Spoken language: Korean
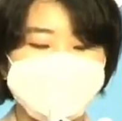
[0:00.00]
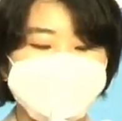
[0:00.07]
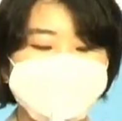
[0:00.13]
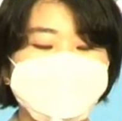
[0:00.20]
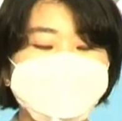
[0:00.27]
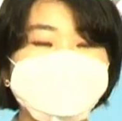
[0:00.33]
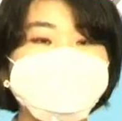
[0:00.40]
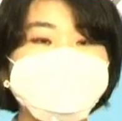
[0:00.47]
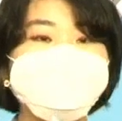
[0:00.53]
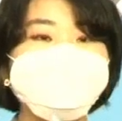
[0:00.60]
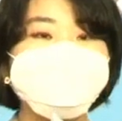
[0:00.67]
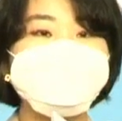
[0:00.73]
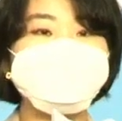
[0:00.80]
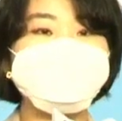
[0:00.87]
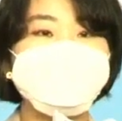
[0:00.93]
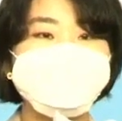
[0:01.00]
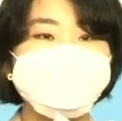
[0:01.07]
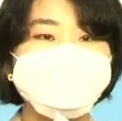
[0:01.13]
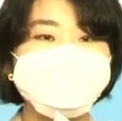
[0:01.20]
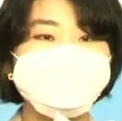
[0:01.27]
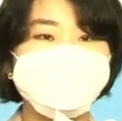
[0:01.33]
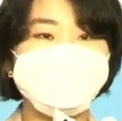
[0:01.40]
그렇게 국민
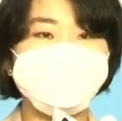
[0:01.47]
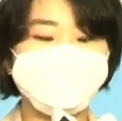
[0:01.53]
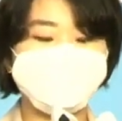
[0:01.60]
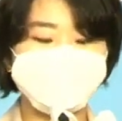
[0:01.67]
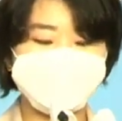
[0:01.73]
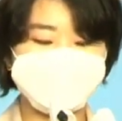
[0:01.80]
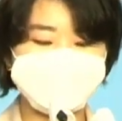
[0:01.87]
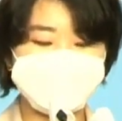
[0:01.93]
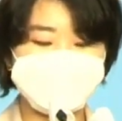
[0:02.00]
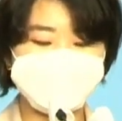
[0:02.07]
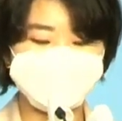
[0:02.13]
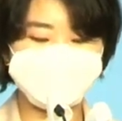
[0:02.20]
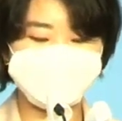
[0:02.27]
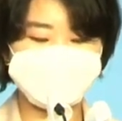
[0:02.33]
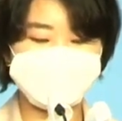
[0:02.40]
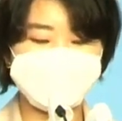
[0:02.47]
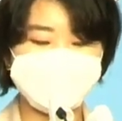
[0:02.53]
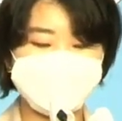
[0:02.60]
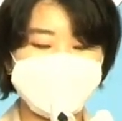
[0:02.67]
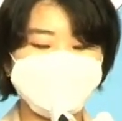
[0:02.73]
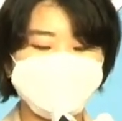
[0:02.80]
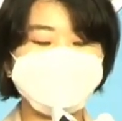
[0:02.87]
세금으로 부동산
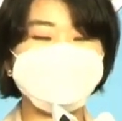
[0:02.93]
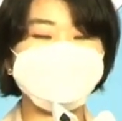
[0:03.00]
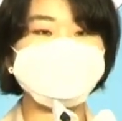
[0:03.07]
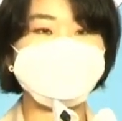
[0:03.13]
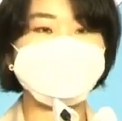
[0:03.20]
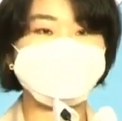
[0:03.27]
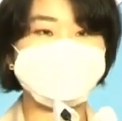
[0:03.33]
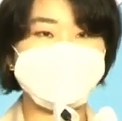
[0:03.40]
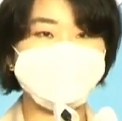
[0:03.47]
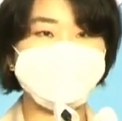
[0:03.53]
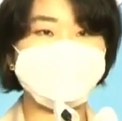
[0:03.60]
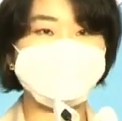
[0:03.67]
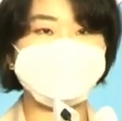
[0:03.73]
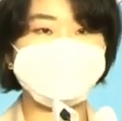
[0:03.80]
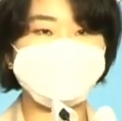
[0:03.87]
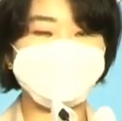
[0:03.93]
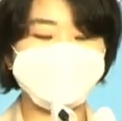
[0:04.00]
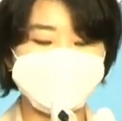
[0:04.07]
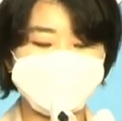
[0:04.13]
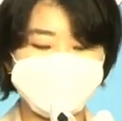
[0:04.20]
부자와 부동산 재벌이 돈을